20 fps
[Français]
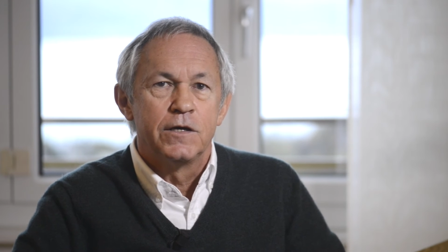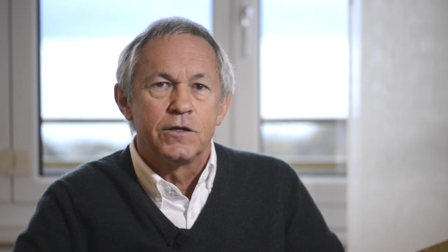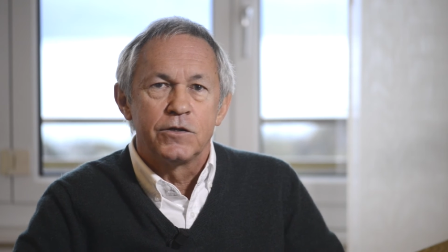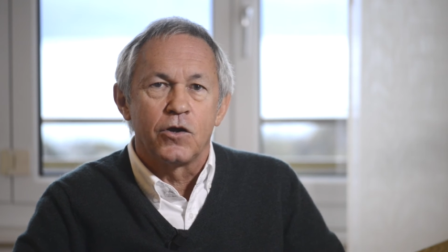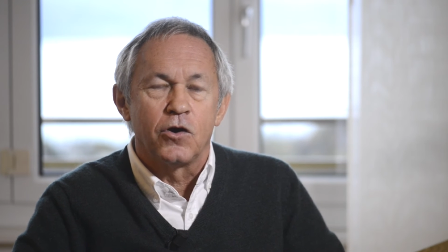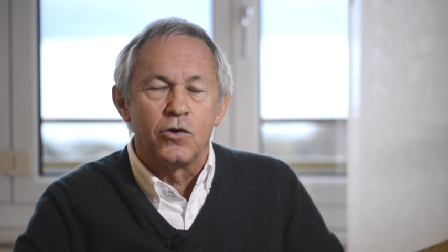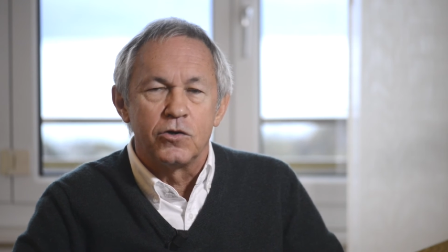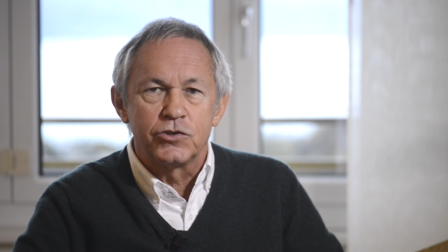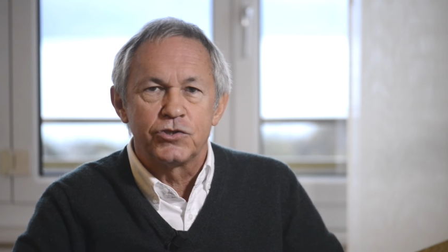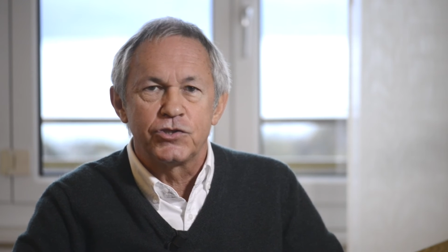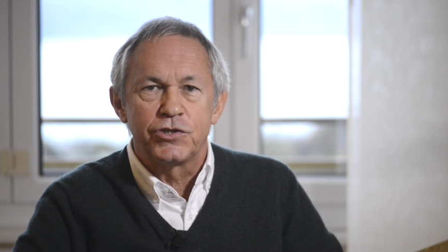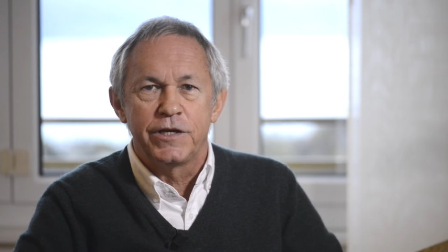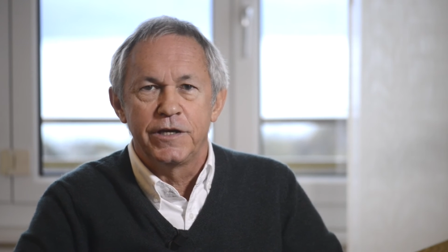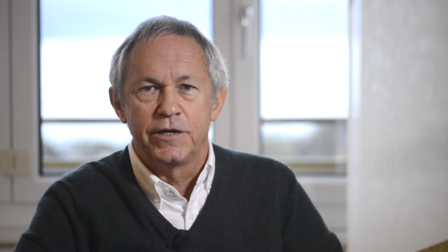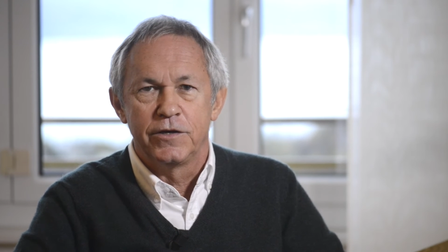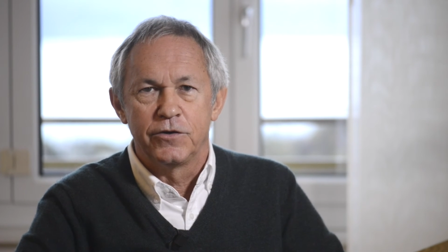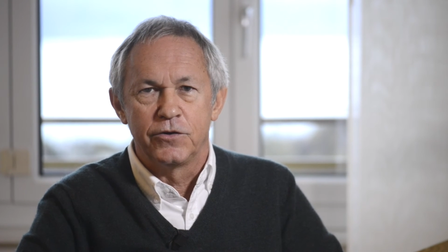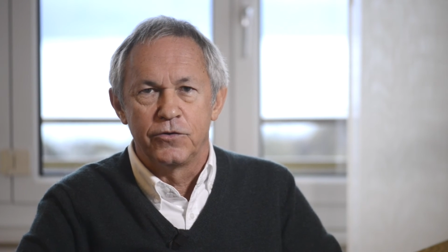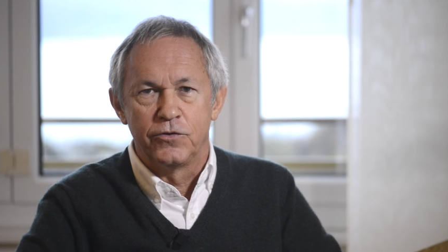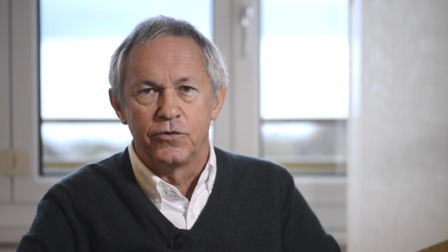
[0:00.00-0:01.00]

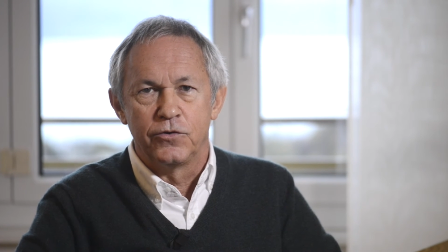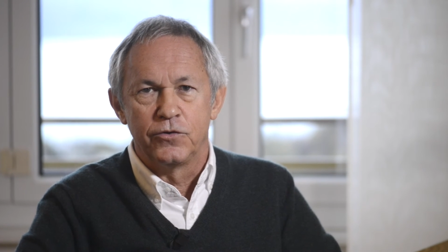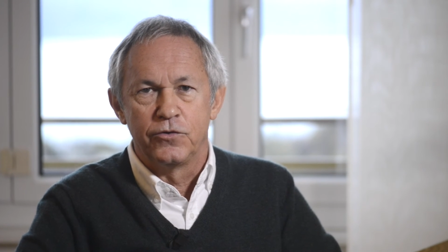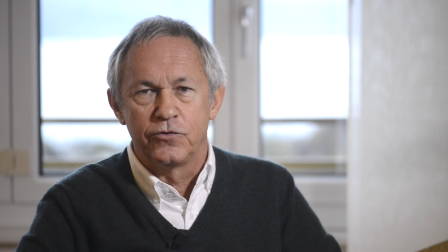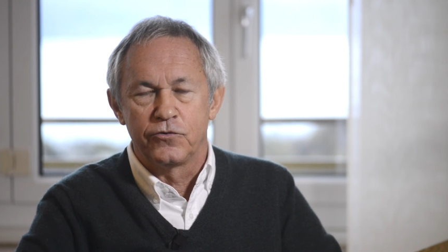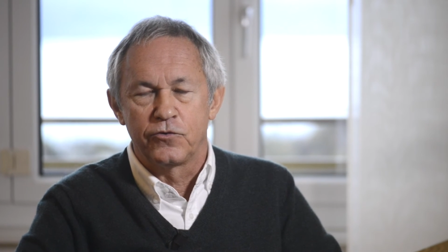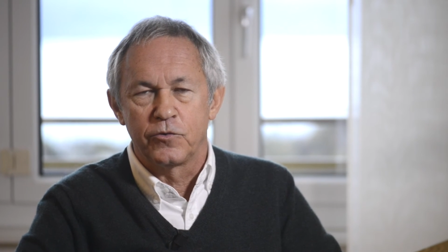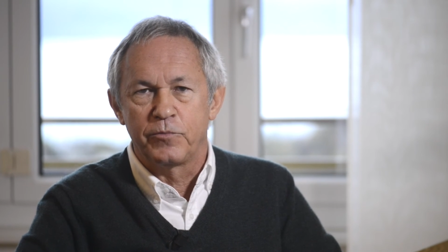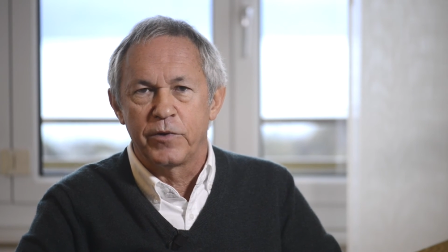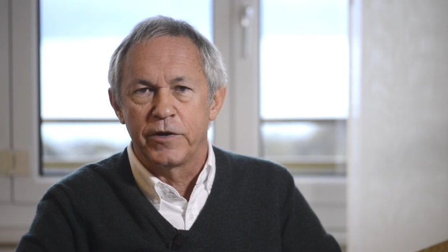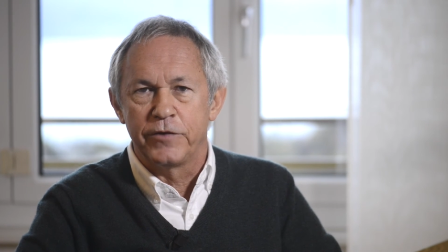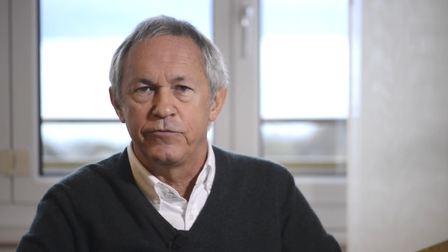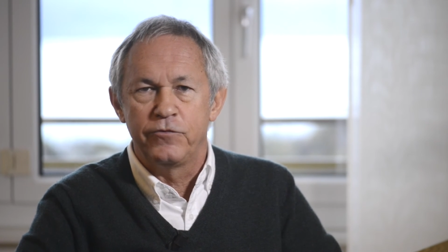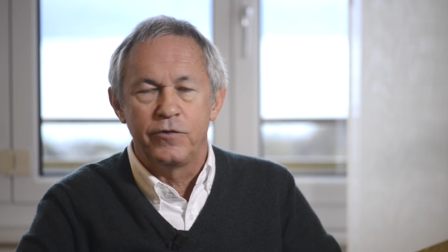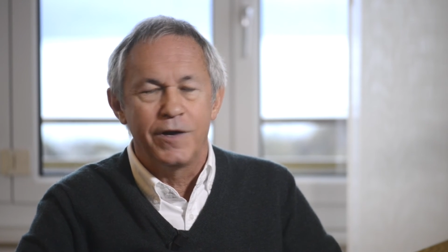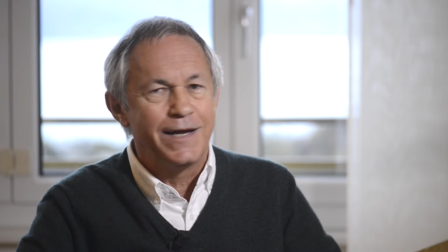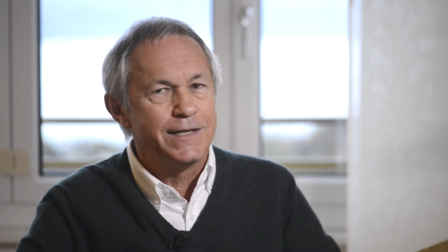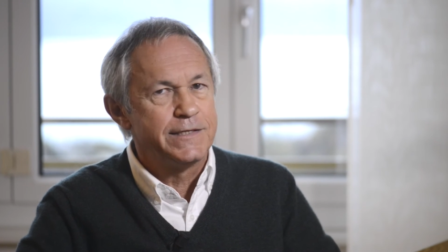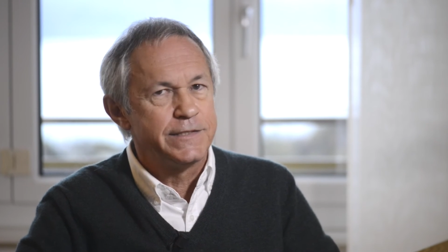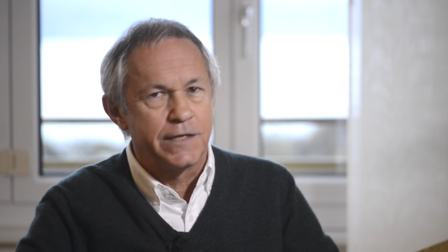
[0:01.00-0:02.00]
tranchés de, ce point de
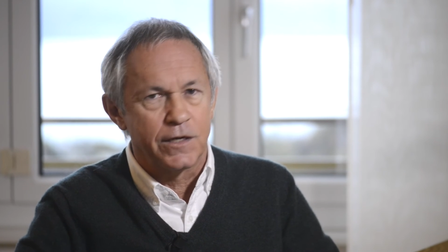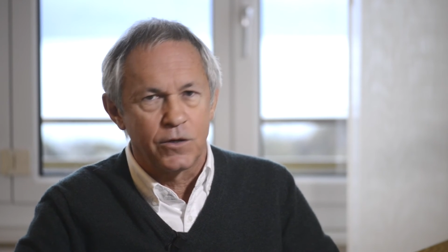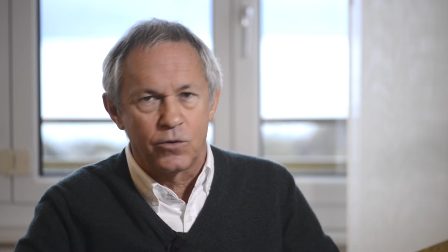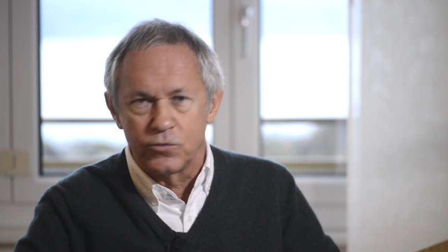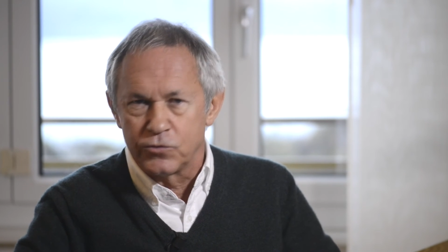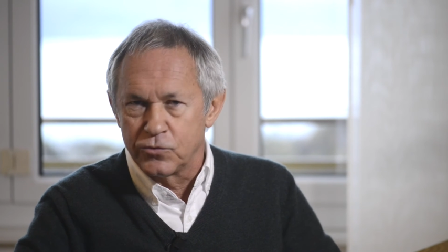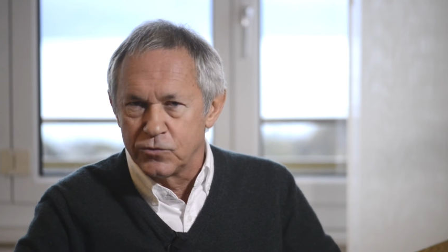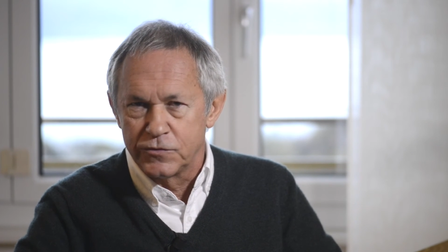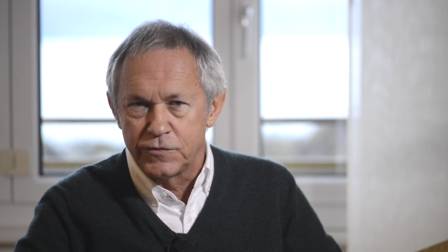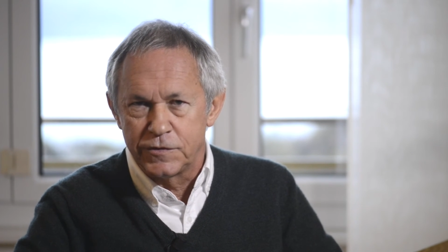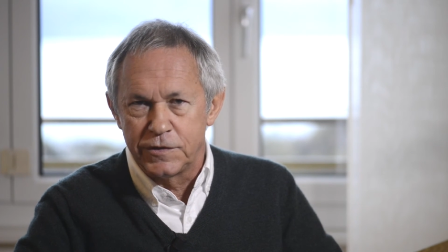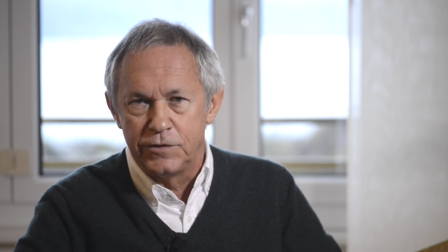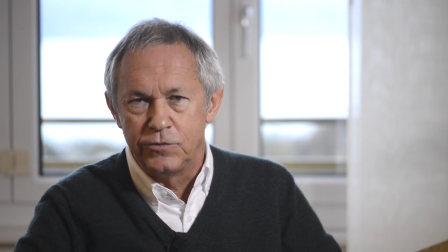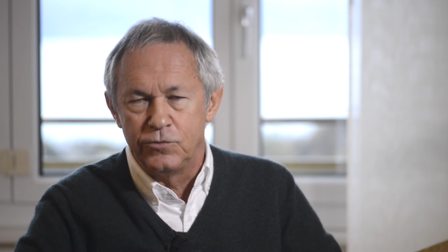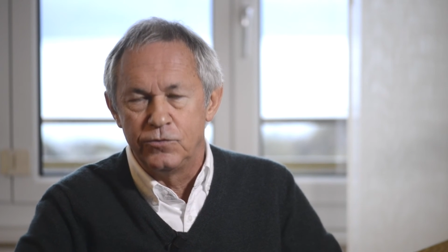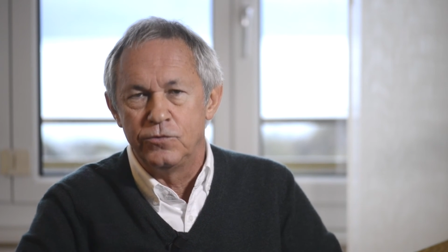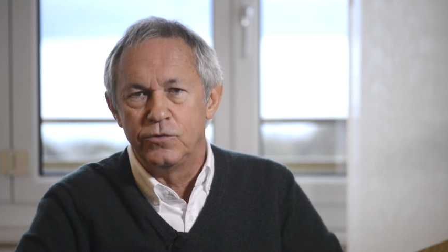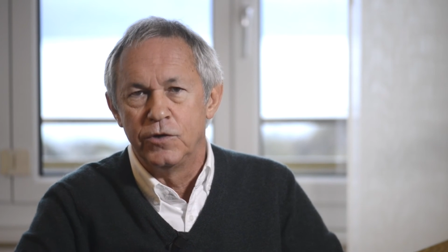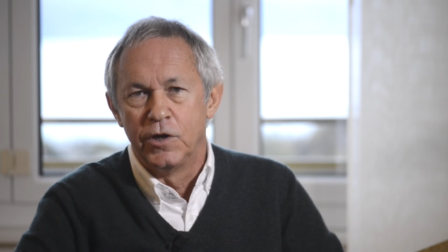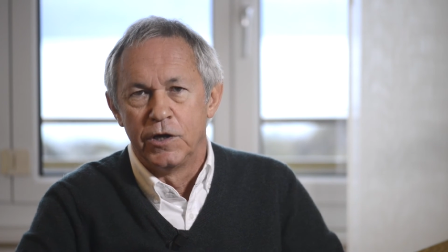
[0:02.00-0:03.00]
vue-là. Elle tient compte aussi
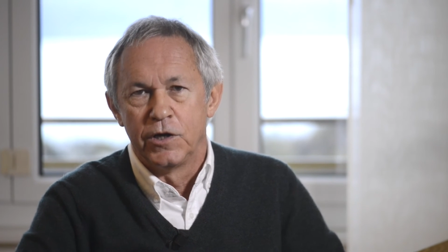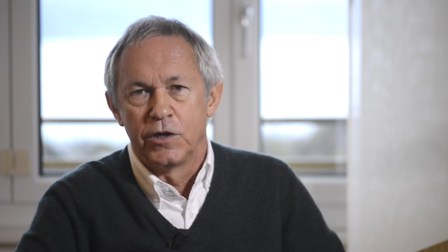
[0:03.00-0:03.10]
du,